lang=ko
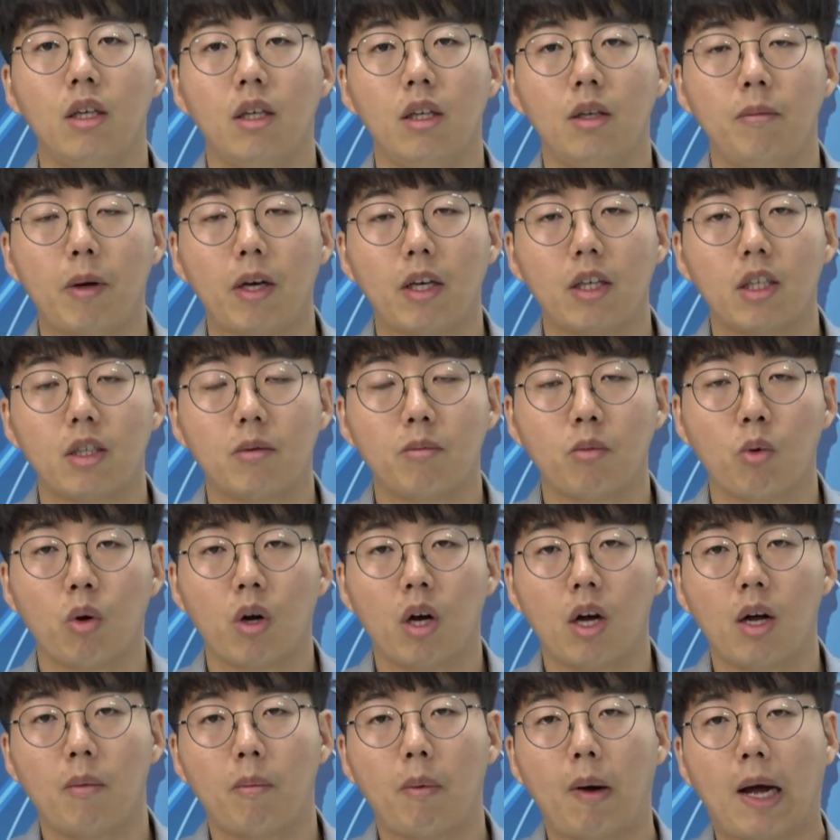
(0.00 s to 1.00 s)

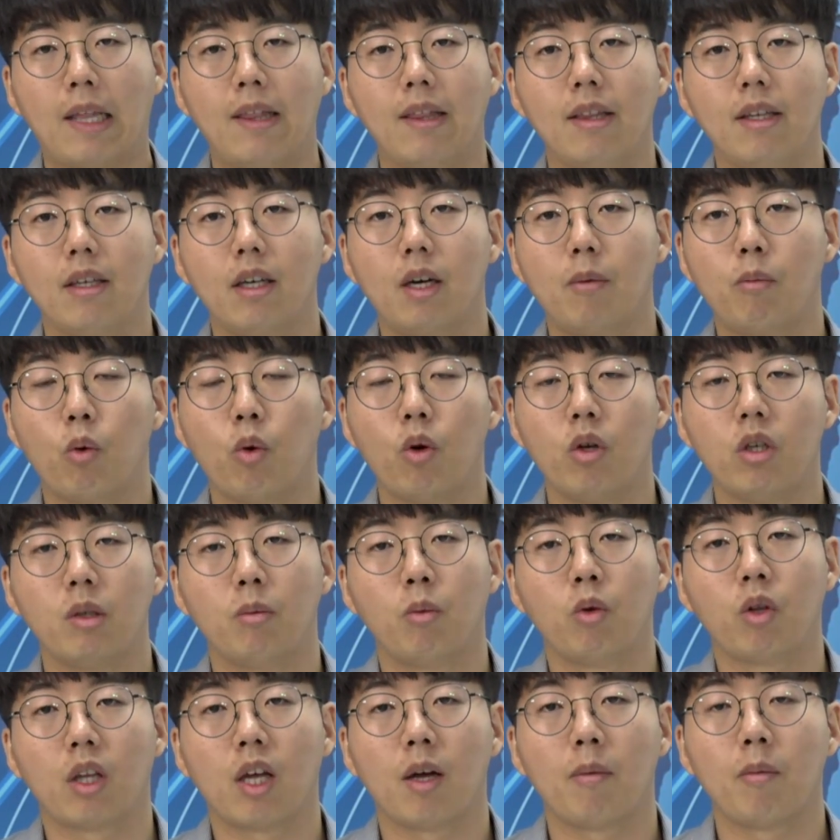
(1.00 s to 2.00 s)
225가 반등을 보이지
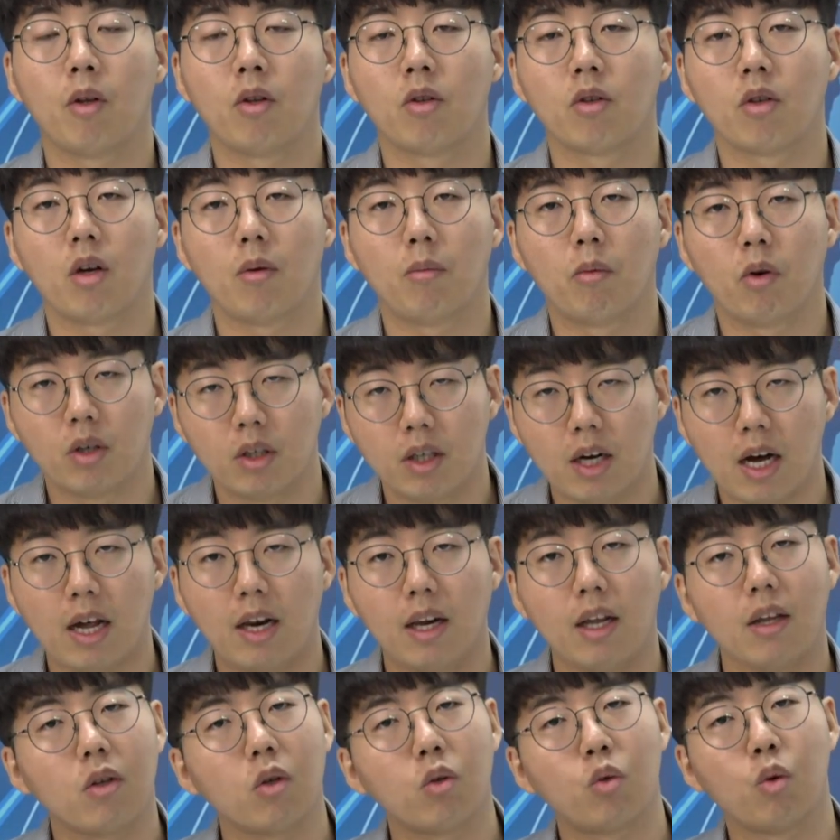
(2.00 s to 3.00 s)
못하면서 그
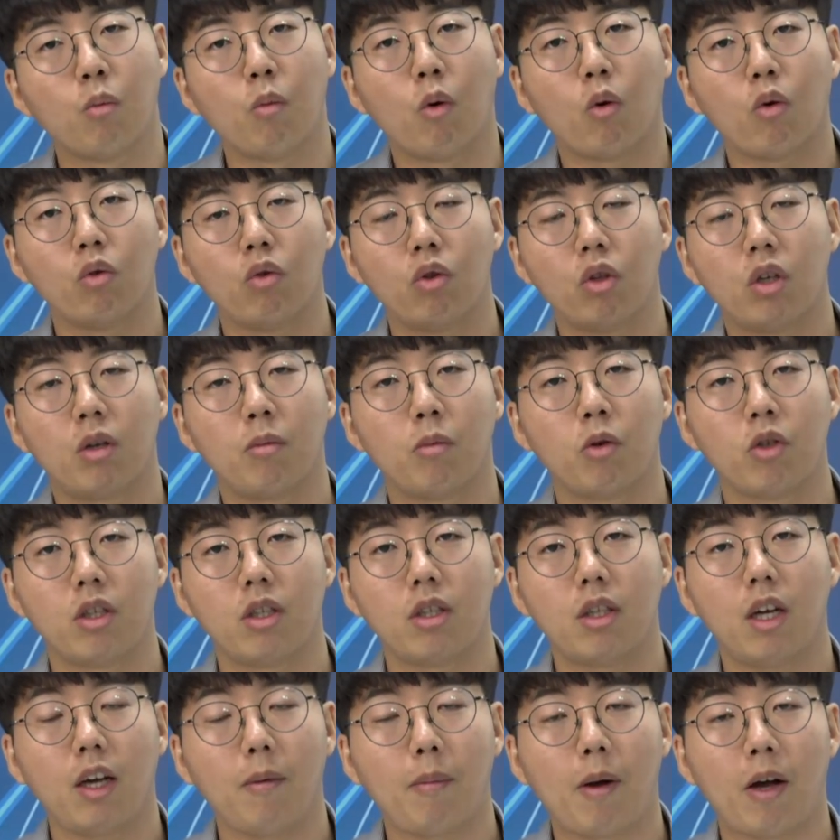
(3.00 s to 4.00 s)
안에서 종목군들은
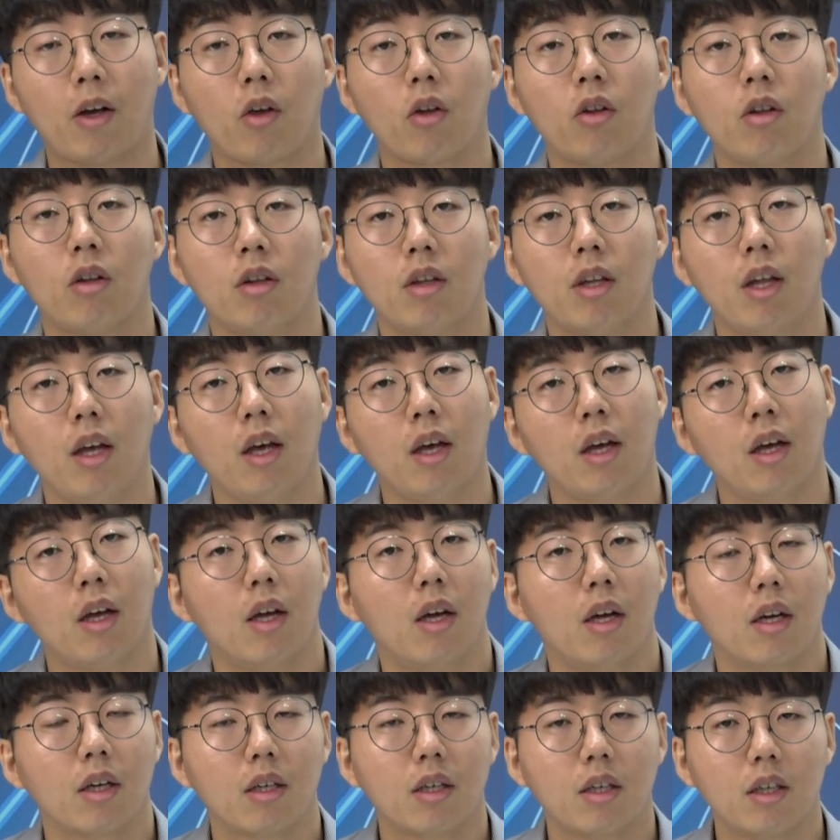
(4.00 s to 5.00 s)
신나게 바뀌었는데
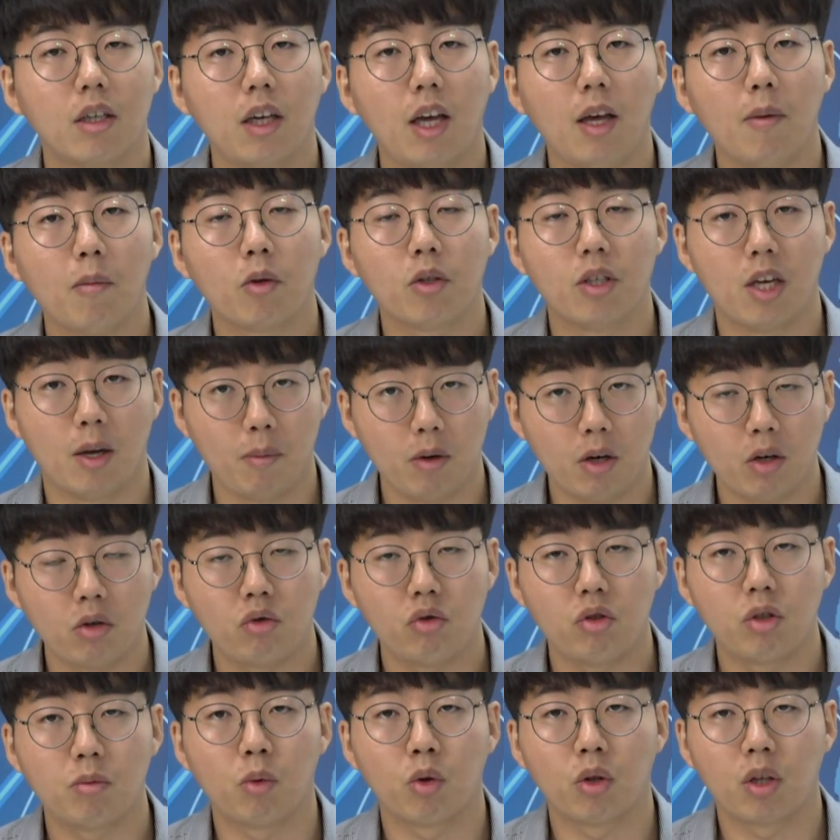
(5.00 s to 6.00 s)
크게 재미를
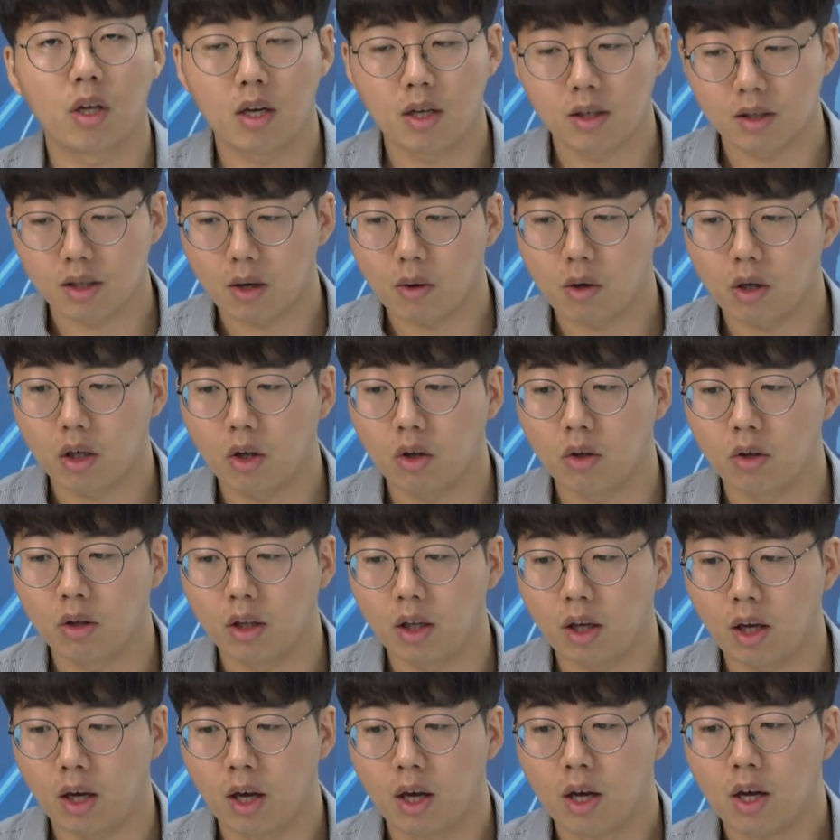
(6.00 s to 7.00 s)
주지 못하는
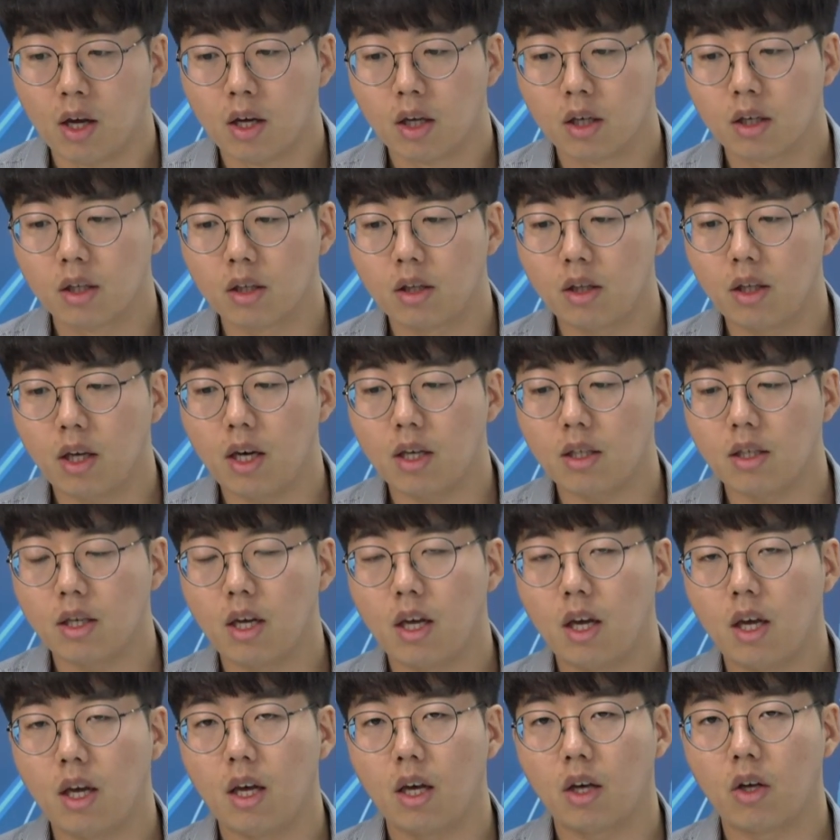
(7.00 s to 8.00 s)
상황이었는데 그때
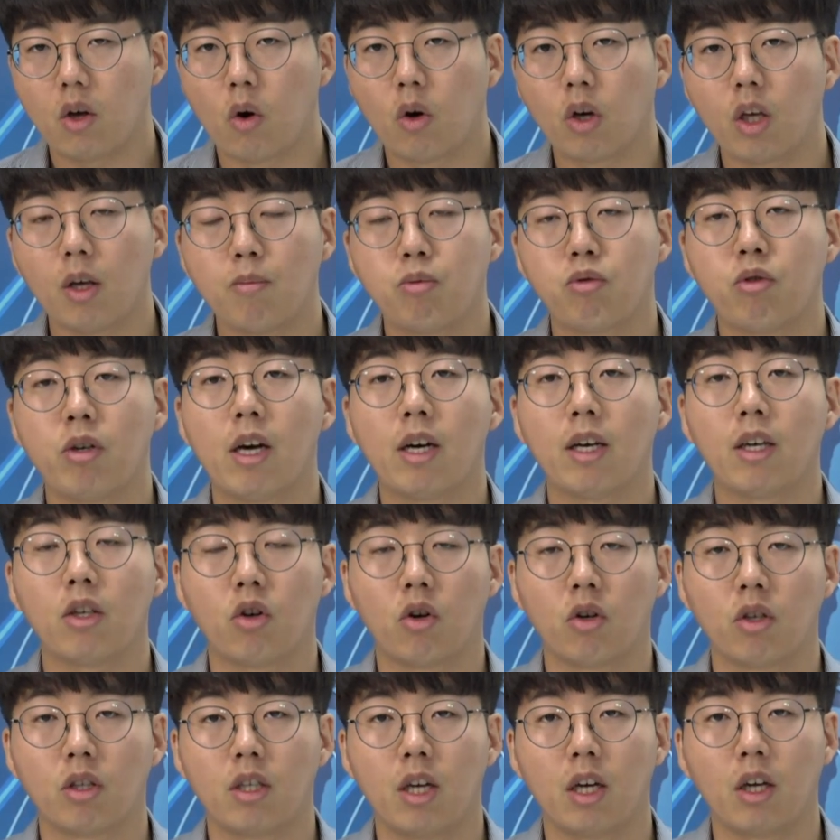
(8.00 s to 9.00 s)
이제 경기 부양
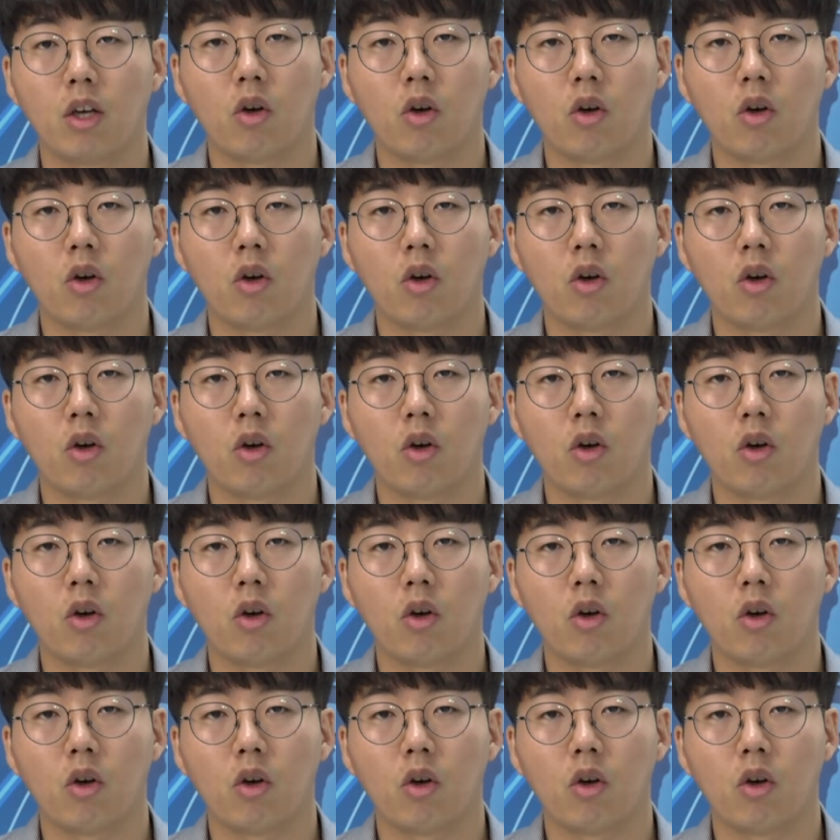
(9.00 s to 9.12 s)
정책,